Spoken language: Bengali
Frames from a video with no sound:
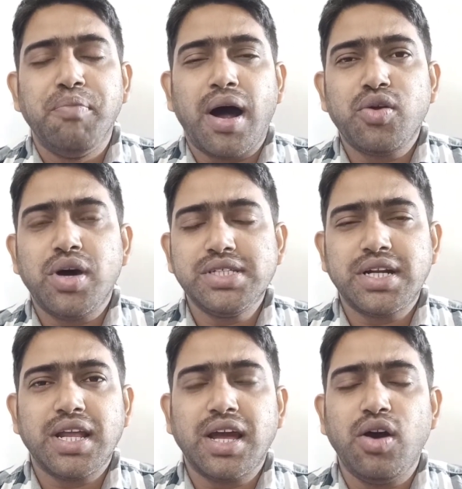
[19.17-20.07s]
বারো
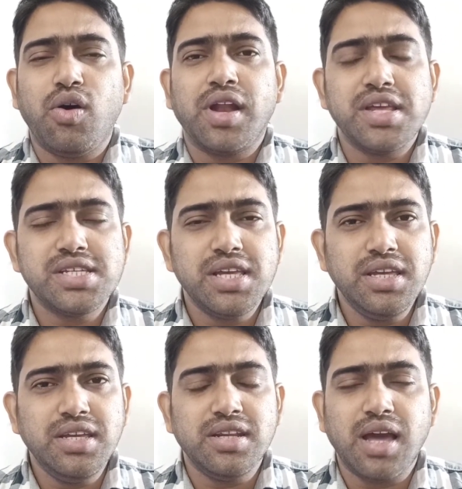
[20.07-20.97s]
হাজার টাকা অনায়াসে
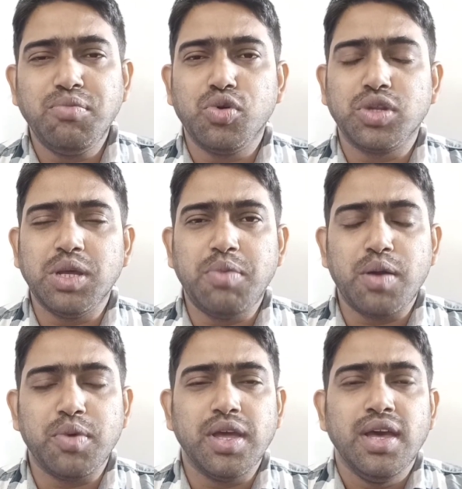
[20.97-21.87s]
ইনকাম করতে
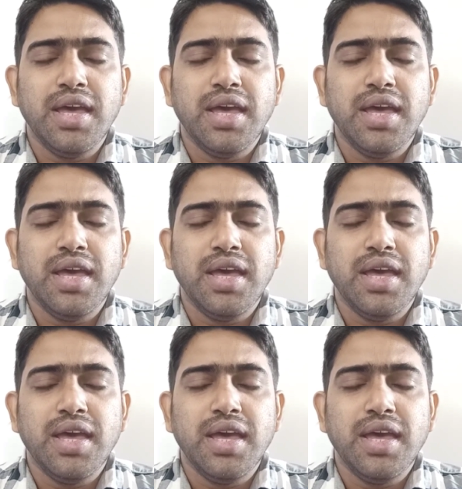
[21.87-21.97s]
পারবে